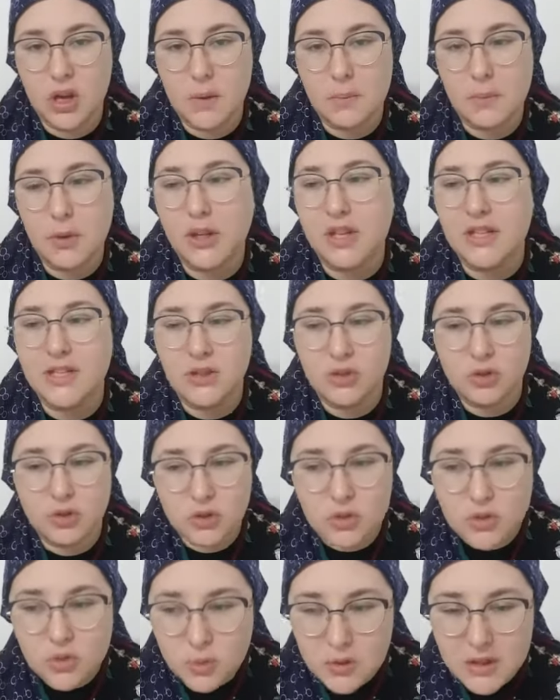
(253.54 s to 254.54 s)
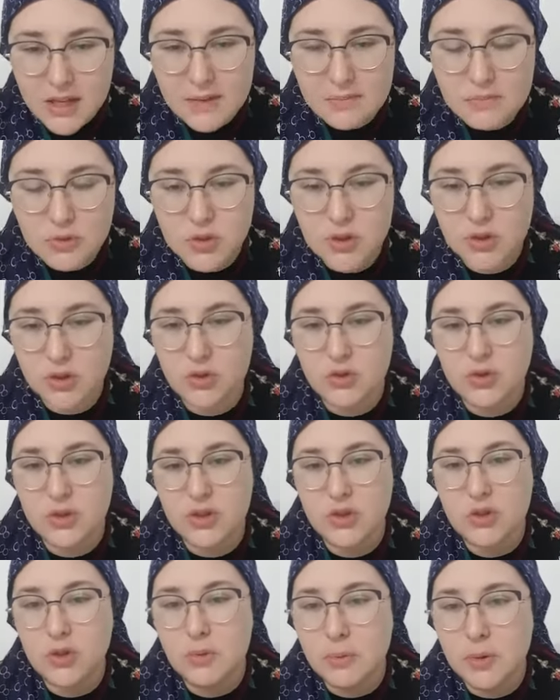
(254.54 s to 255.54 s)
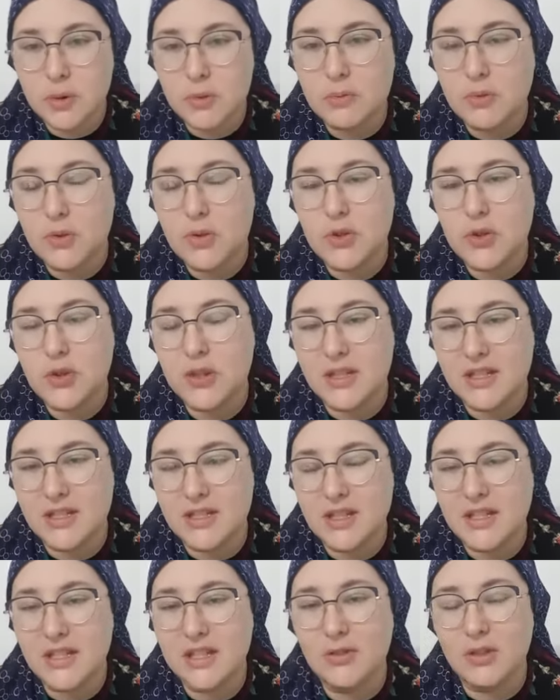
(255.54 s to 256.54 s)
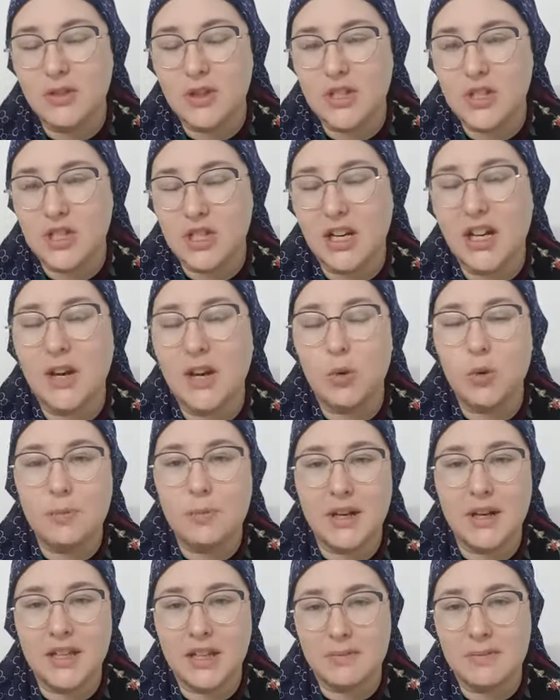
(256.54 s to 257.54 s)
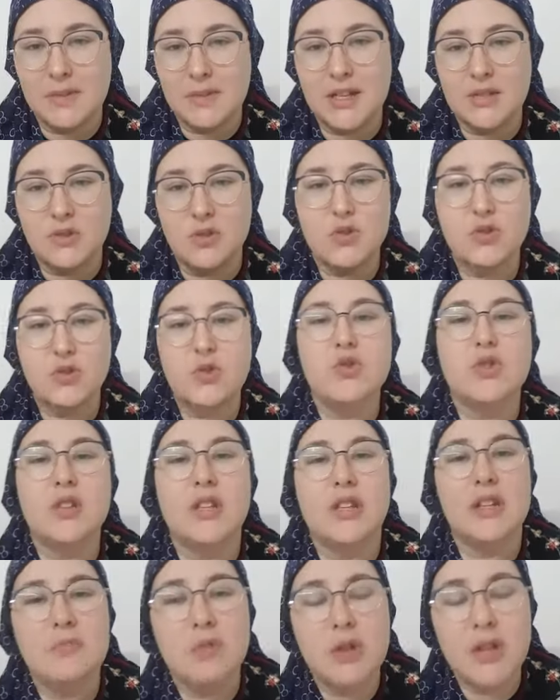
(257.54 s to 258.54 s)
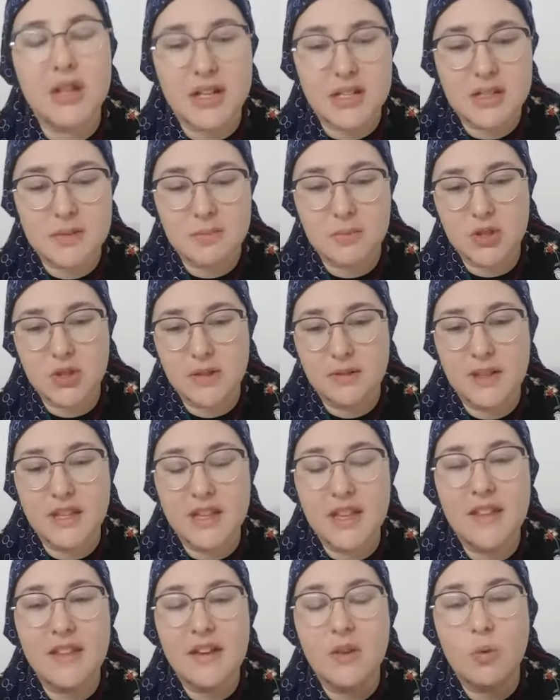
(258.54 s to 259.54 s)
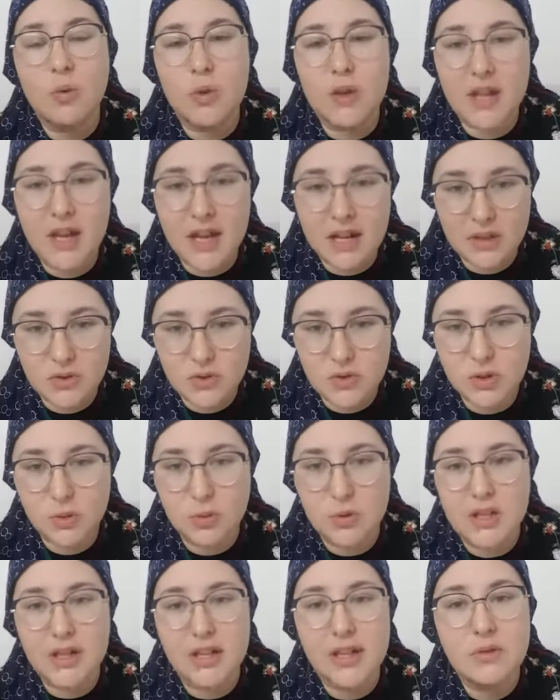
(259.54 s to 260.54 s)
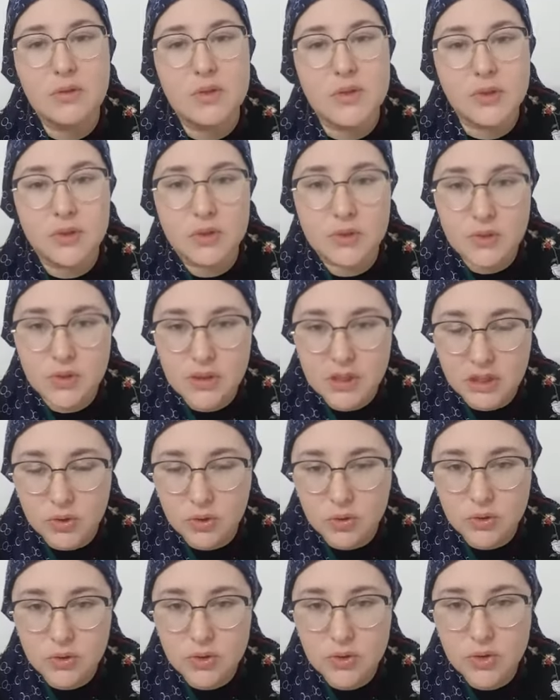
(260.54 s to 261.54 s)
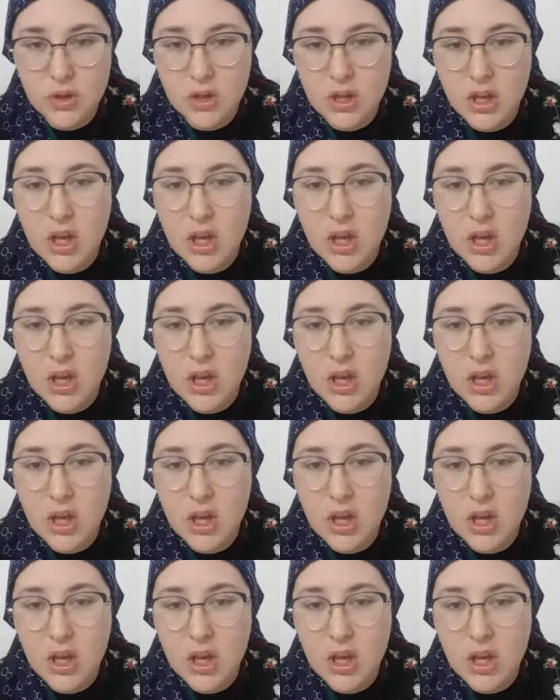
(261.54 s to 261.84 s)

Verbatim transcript: porque si no nos cuidamos, entonces no podemos decir o echarle la culpa a alguien más. Nosotros tenemos la responsabilidad de cuidarnos, de cuidar a nuestros hijos.